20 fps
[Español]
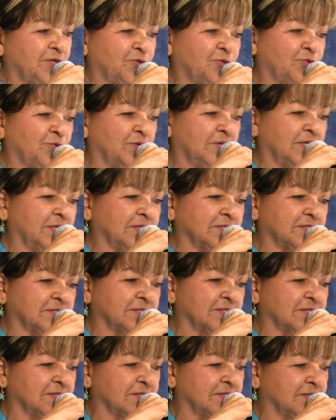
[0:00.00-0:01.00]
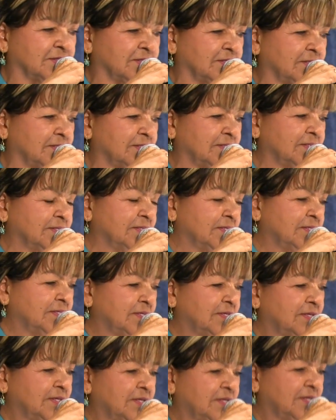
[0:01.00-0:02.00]
que no es... Eh,
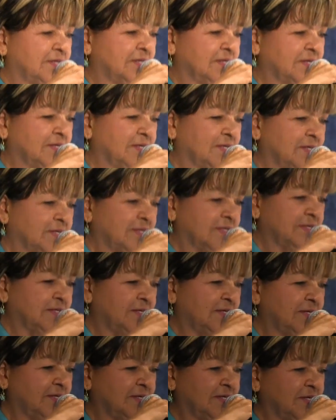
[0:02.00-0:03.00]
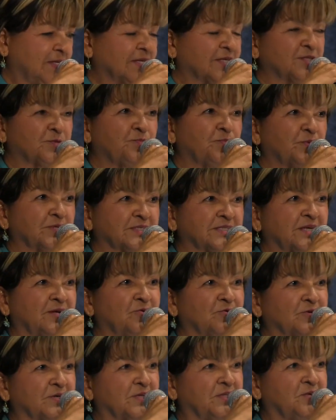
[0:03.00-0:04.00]
eh, en respuesta a
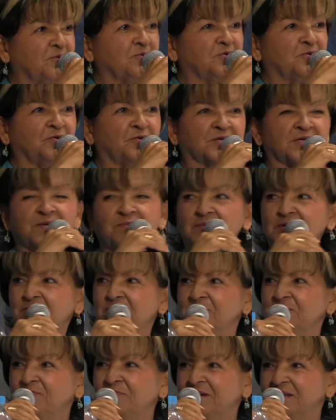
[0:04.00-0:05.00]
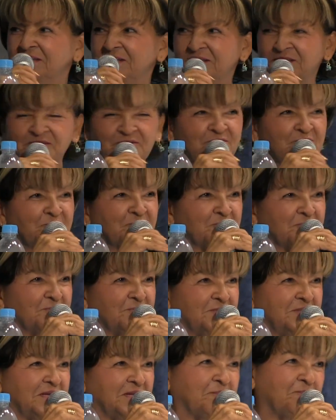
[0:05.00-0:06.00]
lo que dijo aquí mi
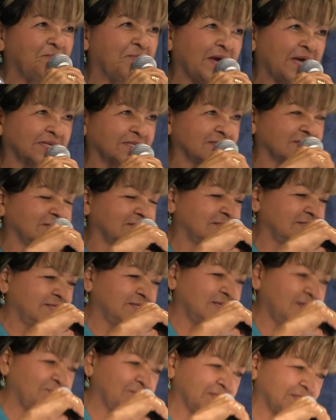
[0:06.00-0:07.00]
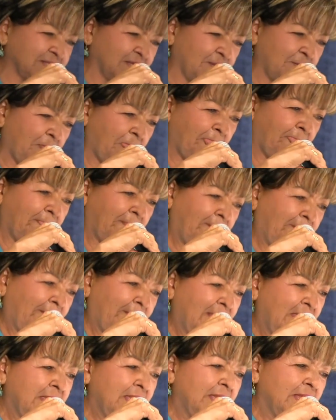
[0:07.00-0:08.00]
compañero del Paz MC.
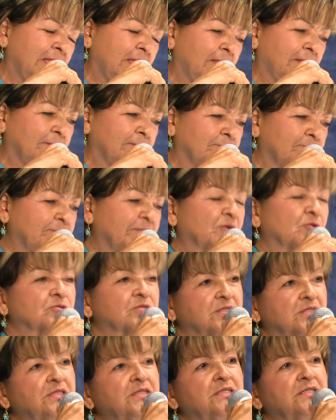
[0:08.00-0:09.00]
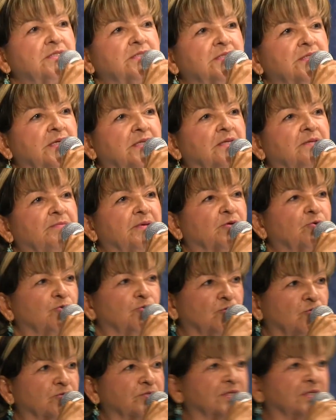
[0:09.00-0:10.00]
Pero sí, quienes me
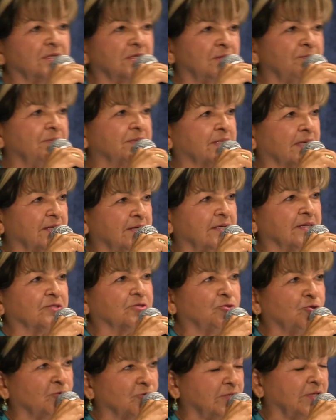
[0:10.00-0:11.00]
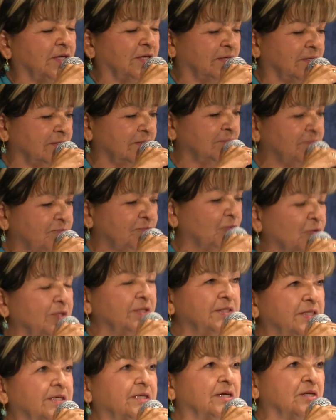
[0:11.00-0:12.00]
conocen en mi trayectoria
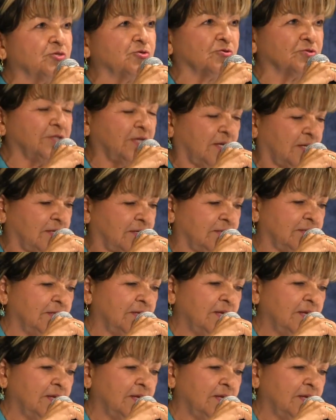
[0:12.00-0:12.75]
política y social,